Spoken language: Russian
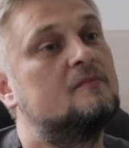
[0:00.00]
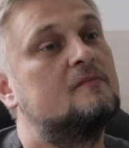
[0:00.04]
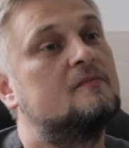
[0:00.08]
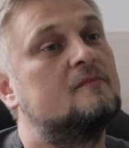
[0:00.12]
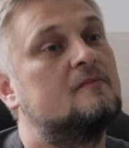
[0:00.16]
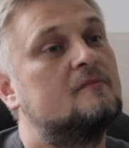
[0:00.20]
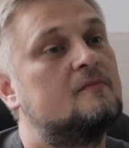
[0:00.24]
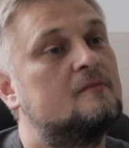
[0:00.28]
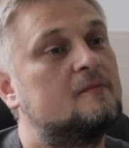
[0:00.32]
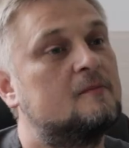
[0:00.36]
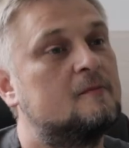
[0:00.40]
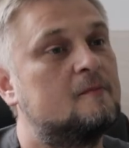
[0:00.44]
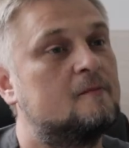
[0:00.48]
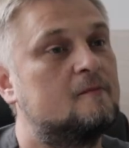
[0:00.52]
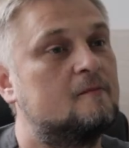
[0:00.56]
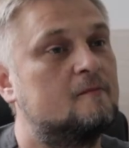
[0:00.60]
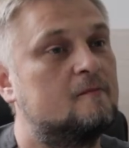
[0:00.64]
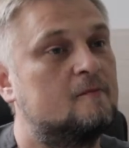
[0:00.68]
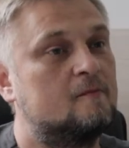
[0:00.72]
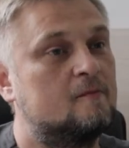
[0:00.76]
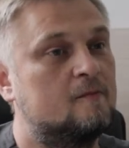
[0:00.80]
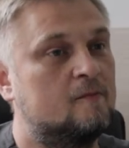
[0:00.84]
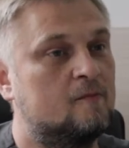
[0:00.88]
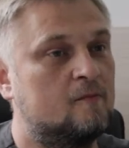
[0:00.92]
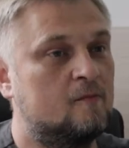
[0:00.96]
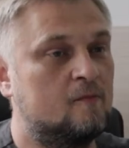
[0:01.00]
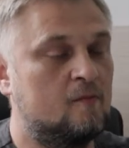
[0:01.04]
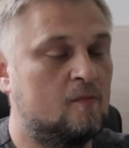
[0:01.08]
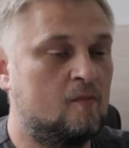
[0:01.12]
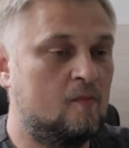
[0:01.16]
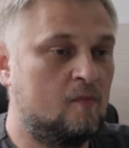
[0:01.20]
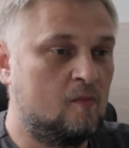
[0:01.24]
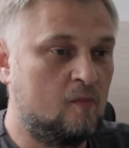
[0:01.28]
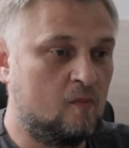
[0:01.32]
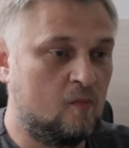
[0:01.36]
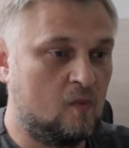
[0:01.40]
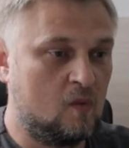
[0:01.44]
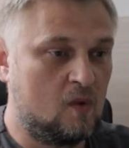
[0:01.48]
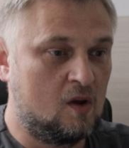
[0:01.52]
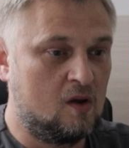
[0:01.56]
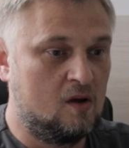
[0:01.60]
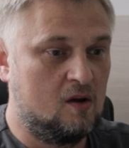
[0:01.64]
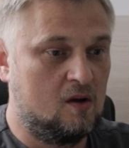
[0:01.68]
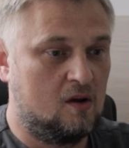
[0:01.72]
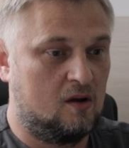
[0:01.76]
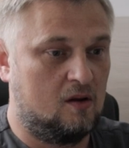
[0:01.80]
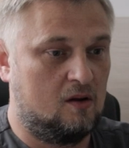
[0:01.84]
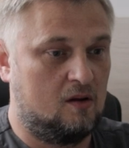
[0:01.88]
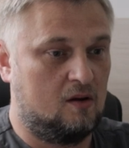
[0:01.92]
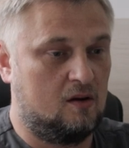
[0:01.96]
Расскажите, как вас можно представить?
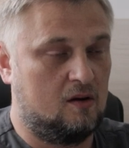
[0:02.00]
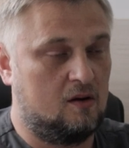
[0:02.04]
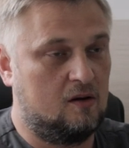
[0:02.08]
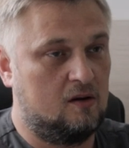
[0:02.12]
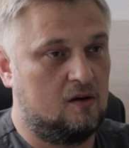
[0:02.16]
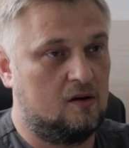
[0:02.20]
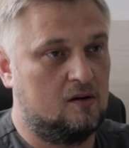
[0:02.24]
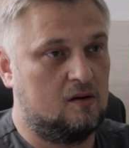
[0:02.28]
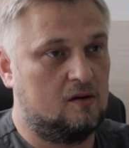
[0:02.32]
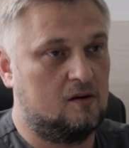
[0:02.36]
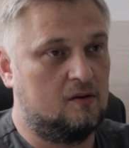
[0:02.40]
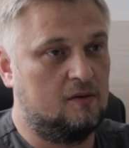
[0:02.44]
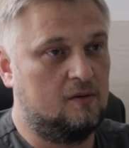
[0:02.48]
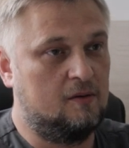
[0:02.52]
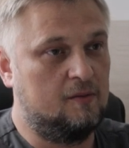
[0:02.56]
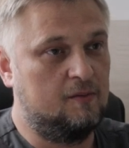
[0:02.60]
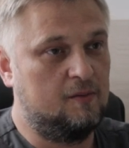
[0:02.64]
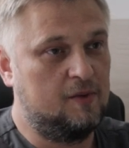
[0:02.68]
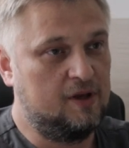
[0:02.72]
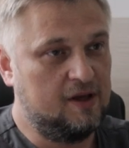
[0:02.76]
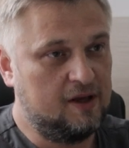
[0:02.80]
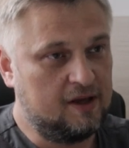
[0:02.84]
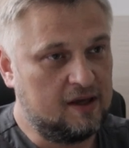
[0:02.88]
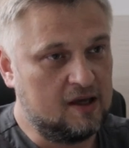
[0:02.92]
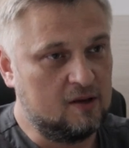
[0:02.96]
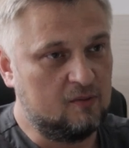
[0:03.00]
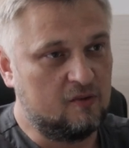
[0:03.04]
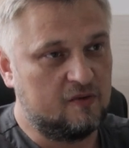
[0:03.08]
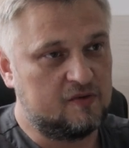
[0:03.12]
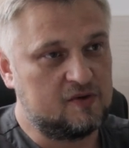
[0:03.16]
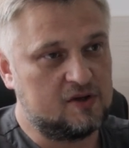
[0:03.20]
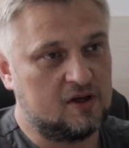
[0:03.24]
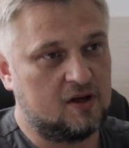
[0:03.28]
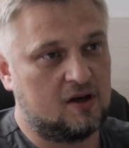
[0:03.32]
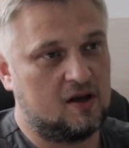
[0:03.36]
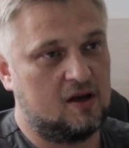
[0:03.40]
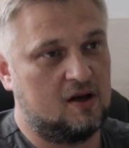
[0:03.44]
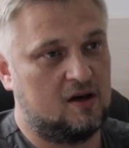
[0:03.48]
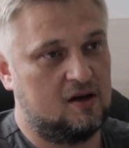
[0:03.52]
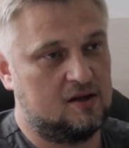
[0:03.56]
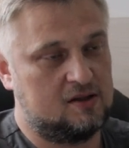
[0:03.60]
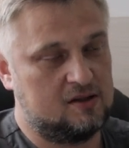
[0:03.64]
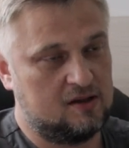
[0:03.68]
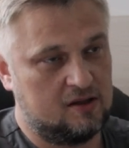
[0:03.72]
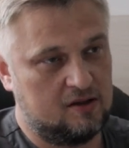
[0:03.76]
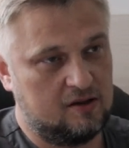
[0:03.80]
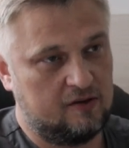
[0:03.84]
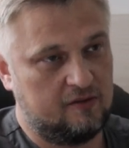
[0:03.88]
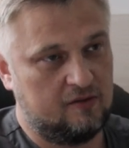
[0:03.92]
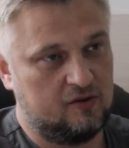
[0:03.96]
А, Якимов Сергей
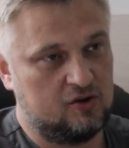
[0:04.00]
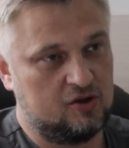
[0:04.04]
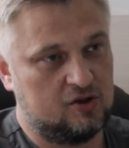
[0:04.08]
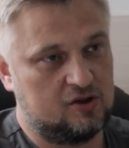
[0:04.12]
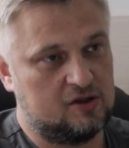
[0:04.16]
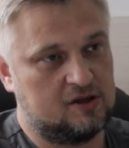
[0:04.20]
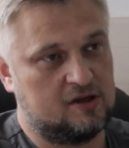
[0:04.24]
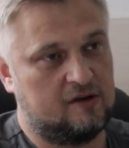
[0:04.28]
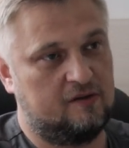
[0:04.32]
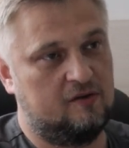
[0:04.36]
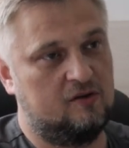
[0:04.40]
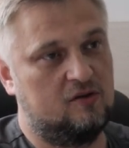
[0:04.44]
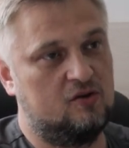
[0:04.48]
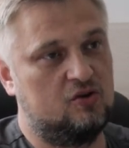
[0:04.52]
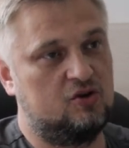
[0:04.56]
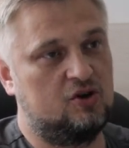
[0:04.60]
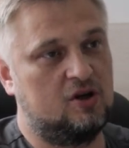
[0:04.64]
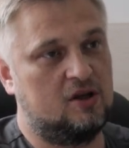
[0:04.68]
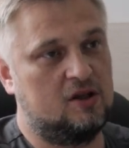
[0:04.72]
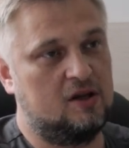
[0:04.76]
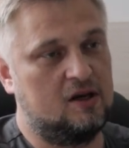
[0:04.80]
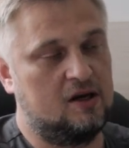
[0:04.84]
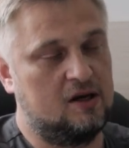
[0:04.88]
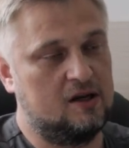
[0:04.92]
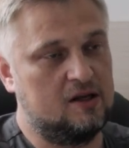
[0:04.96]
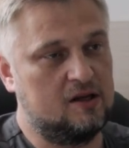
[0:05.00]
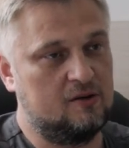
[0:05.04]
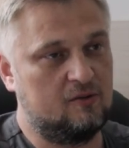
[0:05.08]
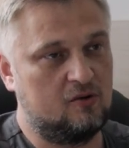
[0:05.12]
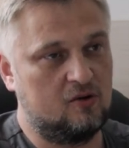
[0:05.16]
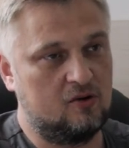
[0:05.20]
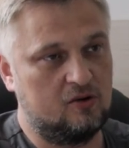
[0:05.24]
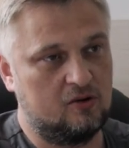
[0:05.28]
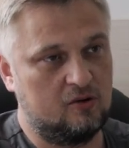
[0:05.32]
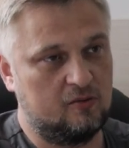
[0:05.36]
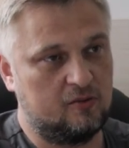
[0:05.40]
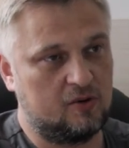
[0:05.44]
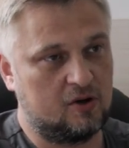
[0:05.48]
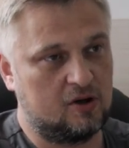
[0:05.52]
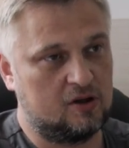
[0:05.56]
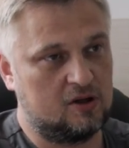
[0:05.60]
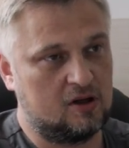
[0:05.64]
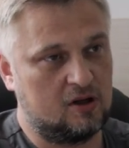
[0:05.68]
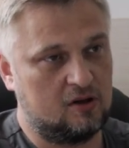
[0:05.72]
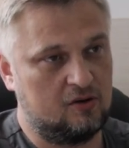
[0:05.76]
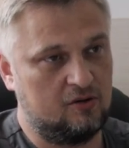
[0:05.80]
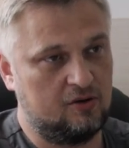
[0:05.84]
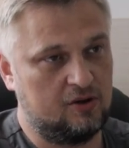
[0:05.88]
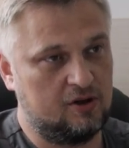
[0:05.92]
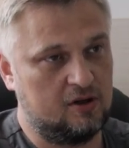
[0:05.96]
Александрович, заведующий отделением
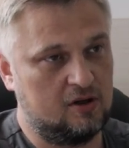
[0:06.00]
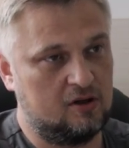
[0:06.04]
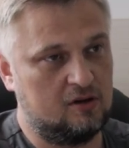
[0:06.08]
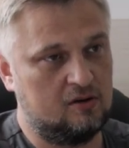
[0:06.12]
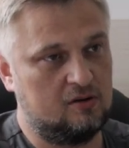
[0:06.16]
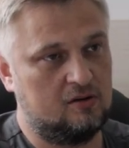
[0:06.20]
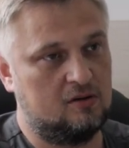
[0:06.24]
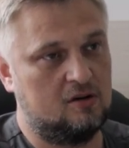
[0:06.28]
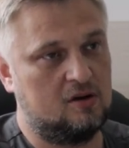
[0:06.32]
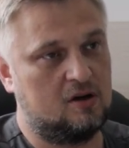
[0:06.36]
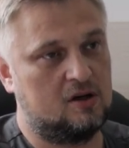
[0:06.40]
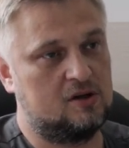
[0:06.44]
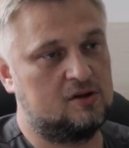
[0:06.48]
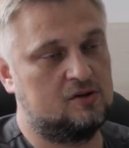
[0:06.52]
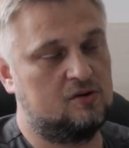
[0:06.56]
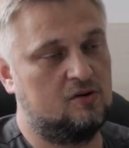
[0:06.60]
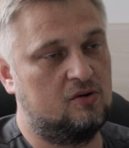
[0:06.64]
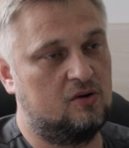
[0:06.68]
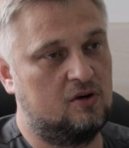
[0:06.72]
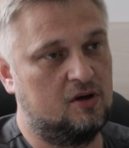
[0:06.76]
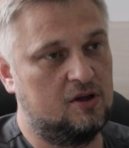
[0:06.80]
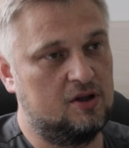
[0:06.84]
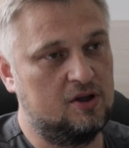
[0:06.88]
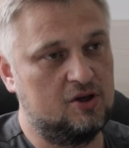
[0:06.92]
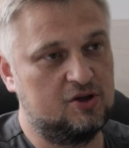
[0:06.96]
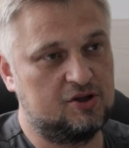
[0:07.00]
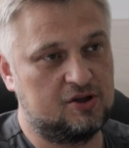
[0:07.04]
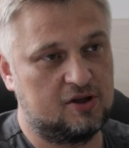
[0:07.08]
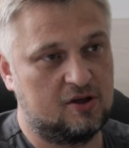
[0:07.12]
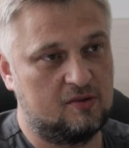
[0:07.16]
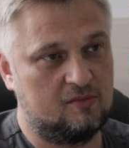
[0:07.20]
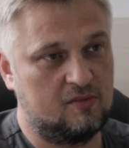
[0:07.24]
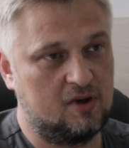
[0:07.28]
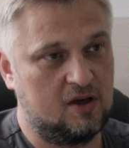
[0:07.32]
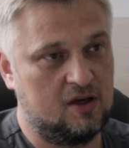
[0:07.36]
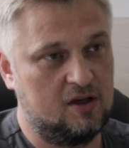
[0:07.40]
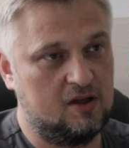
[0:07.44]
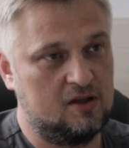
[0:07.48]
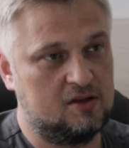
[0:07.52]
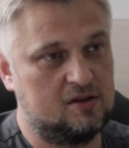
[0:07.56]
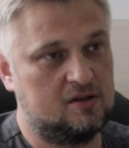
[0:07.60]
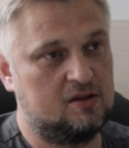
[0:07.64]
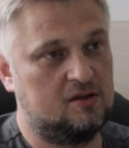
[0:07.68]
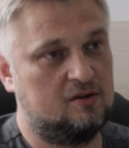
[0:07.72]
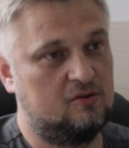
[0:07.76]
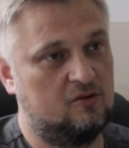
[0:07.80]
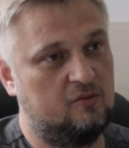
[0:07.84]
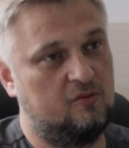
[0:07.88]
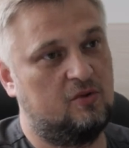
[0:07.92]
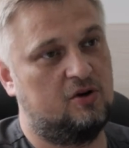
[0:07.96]
холопроктологии городской клинической
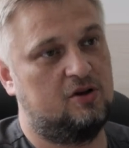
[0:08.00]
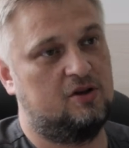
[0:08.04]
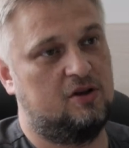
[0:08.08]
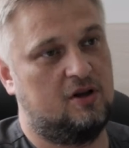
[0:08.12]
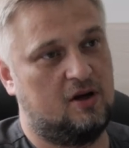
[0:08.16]
больницы номер